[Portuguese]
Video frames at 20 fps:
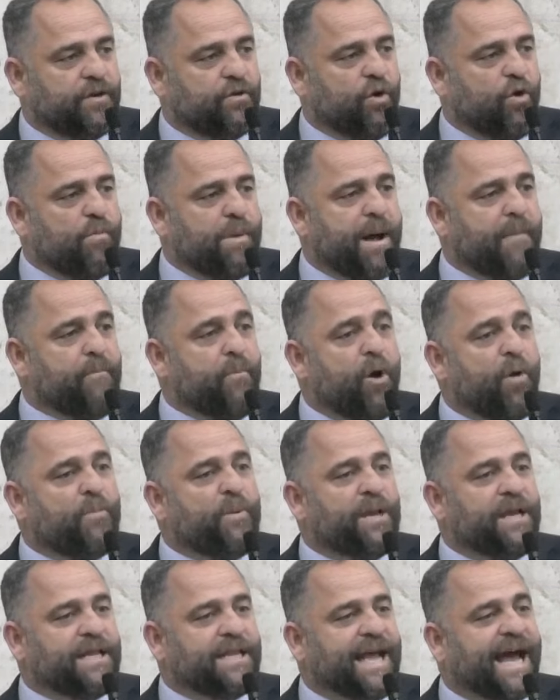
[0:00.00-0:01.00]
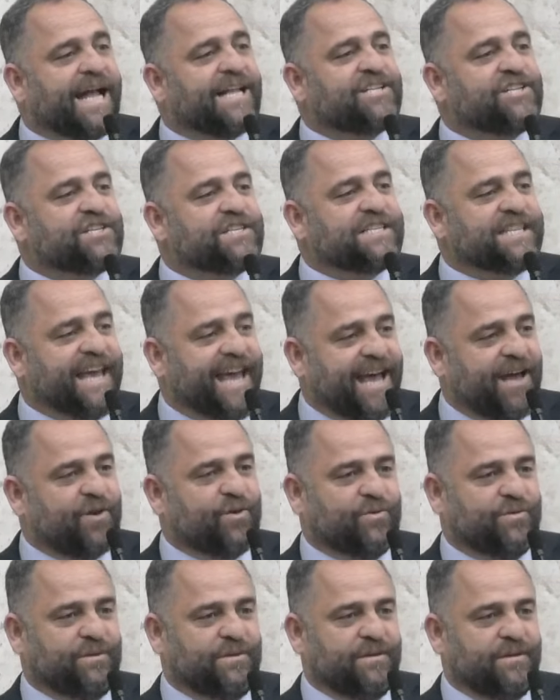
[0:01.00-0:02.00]
com uma mobilidade
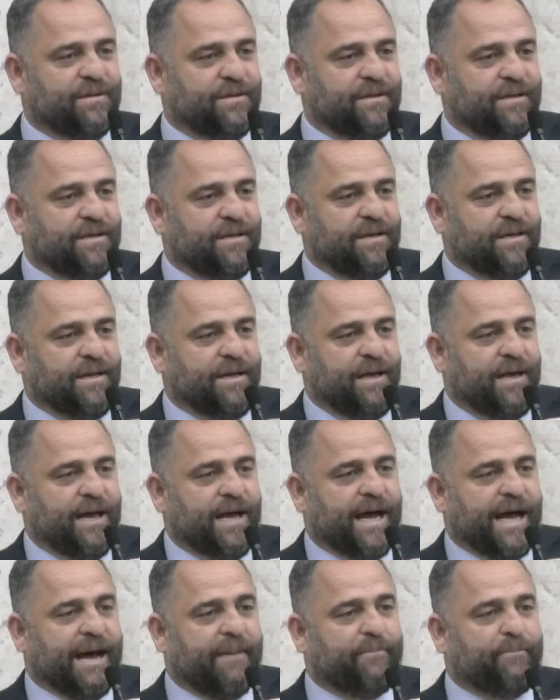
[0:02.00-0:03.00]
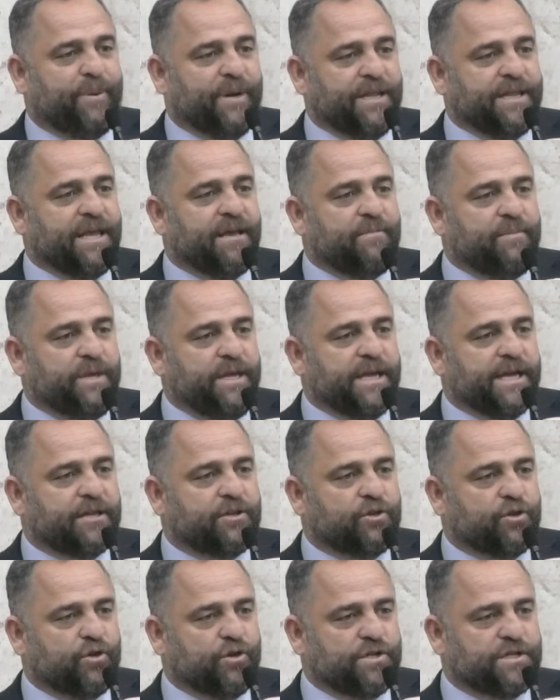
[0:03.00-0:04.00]
zero. A pandemia
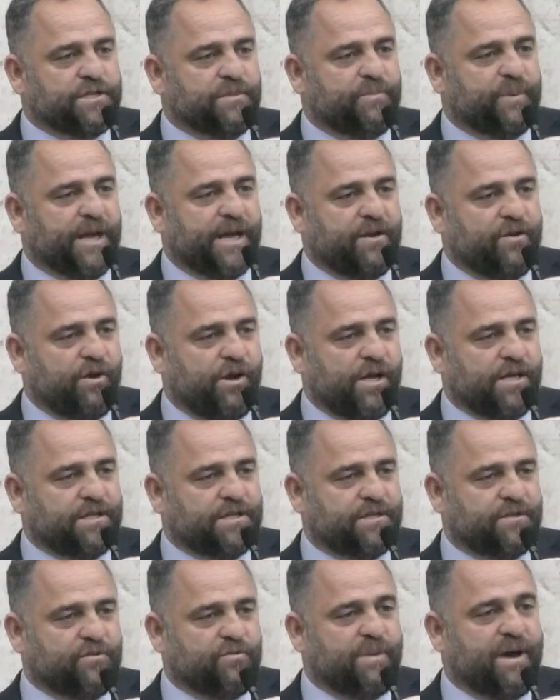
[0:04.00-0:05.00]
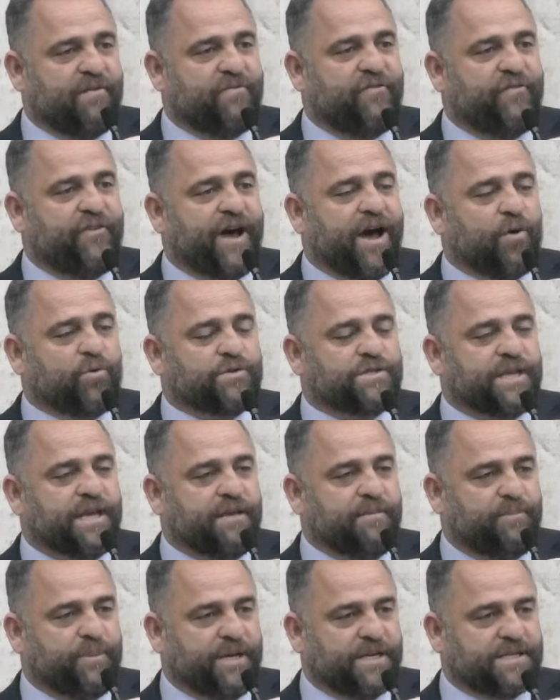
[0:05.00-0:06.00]
trouxe para nós uma falsa
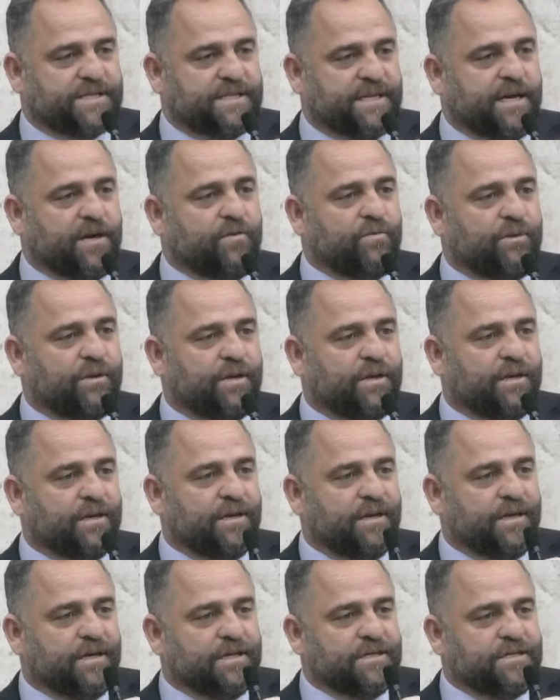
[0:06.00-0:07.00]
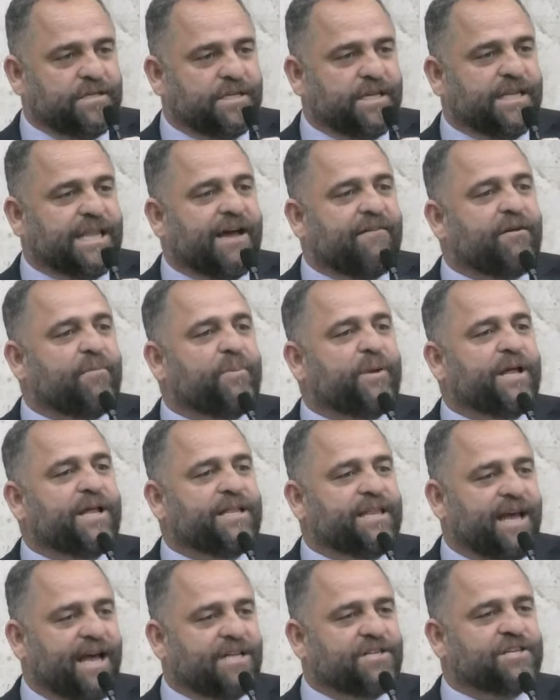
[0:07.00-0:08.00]
impressão de que dava para
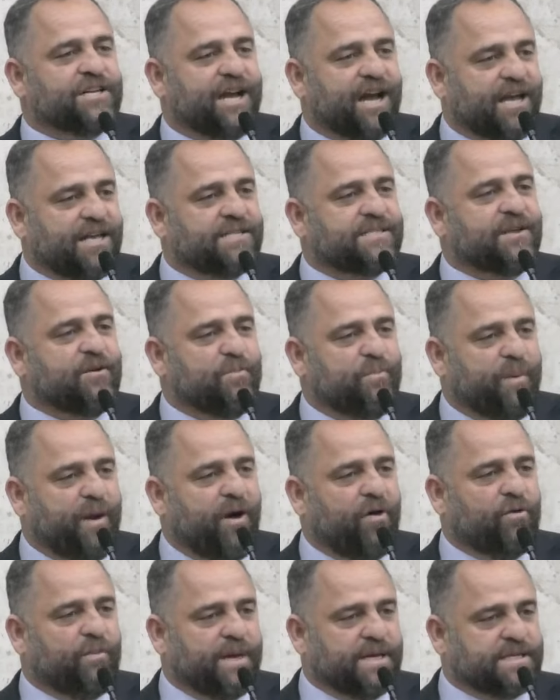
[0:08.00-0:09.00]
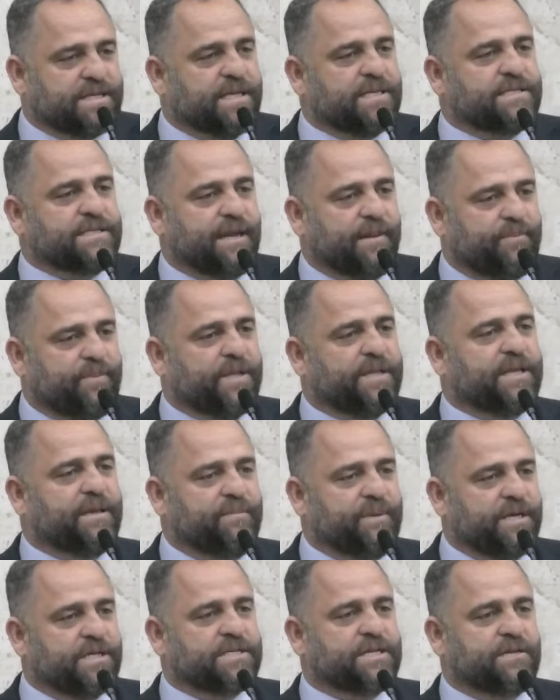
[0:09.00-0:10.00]
andar de carro em São Paulo, mas antes da
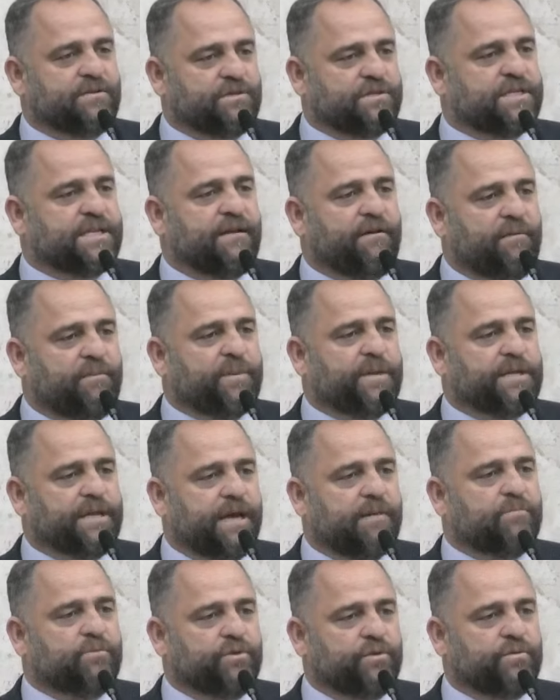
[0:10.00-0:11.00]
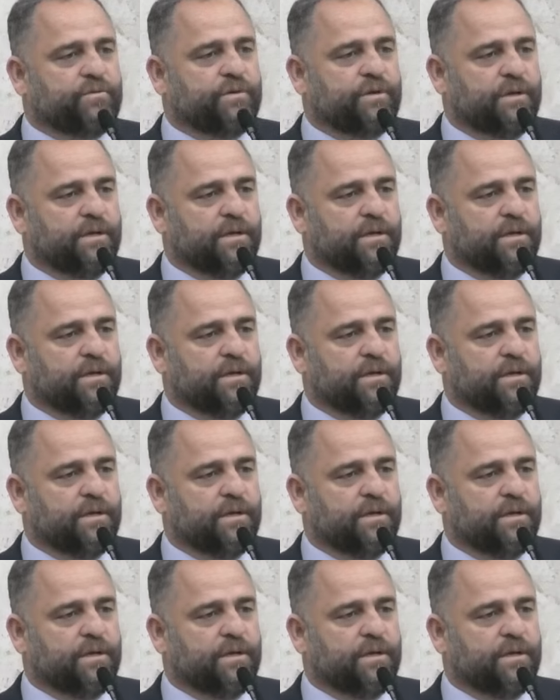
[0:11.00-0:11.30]
pandemia já não se dava para andar muito.